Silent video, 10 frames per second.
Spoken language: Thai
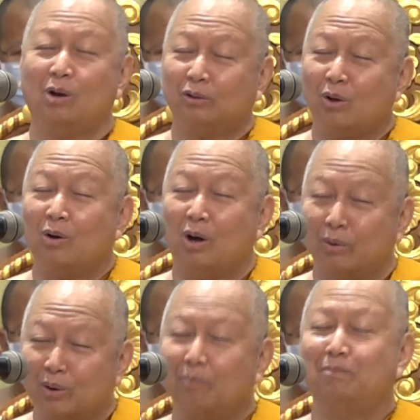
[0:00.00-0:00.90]
ก็ต้องเคา
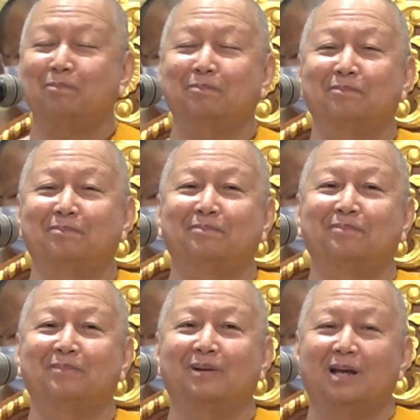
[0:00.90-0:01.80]
รพ
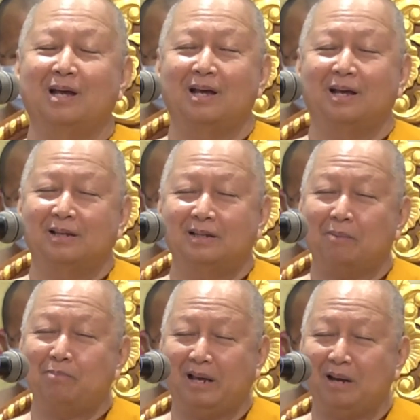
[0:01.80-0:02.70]
จะ
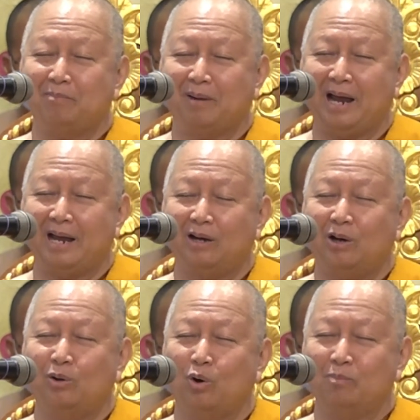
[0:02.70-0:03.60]
เปลี่ยนแปลง
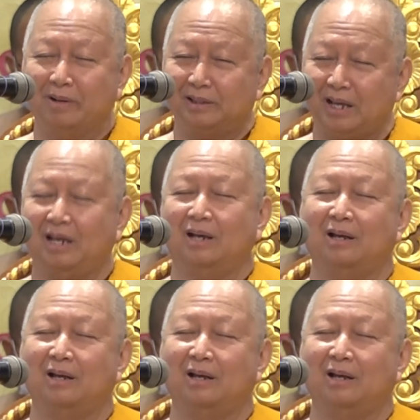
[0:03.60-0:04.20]
ก็โดยมติ